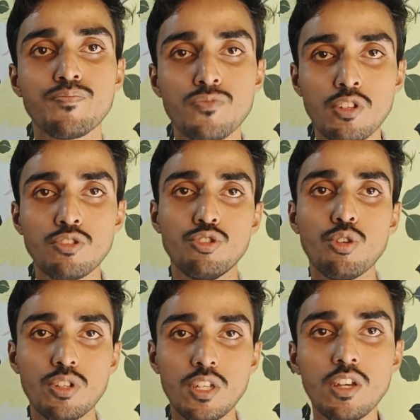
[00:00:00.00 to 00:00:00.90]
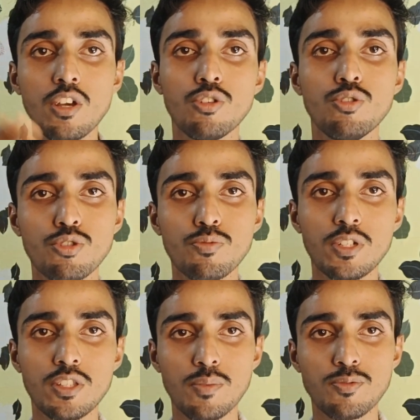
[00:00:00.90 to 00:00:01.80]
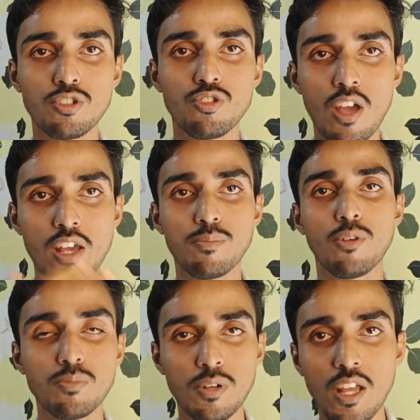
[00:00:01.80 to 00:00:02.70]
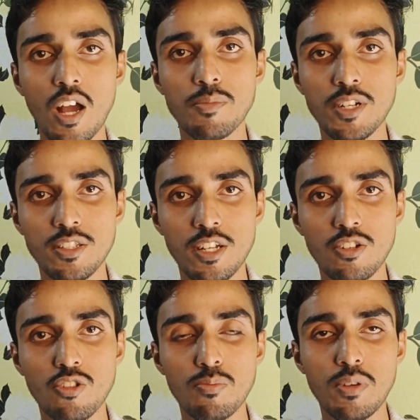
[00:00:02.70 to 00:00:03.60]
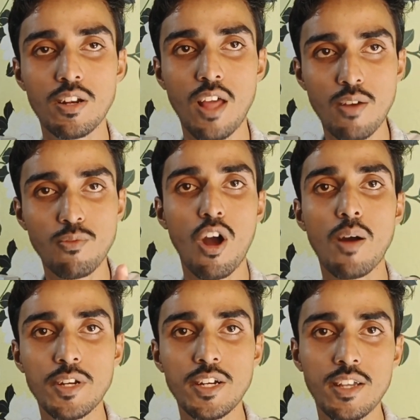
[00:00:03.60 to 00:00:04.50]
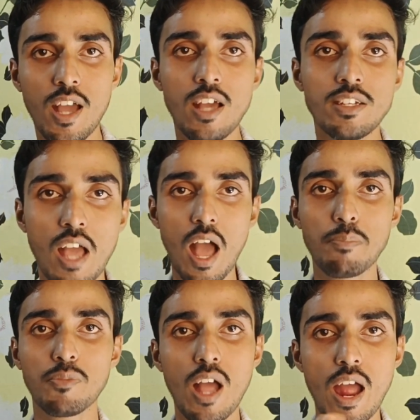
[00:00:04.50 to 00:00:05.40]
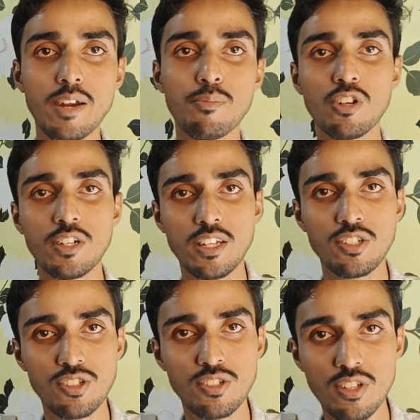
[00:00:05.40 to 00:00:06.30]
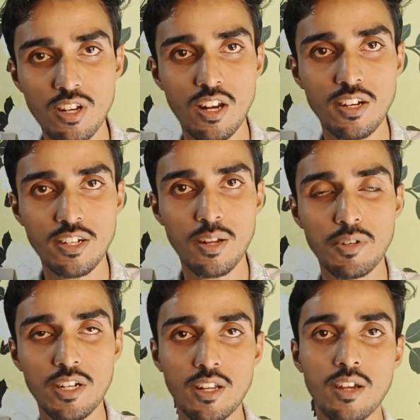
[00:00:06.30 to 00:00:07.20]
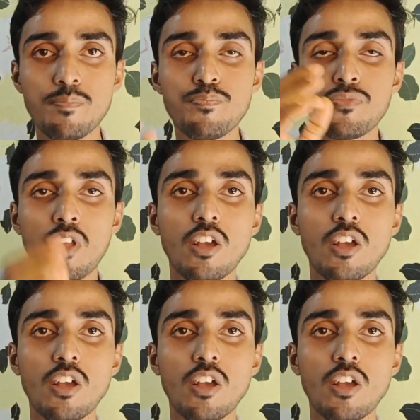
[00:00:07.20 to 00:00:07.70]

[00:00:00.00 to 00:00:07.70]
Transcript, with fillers: है जो कि यूट्यूब की तरफ से जो है एक बहुत बढ़िया अपडेट देखने को मिल रहा है वो अपडेट क्या कि आपका एड मोनिटाइजेशन से रिलेटेड अपडेट है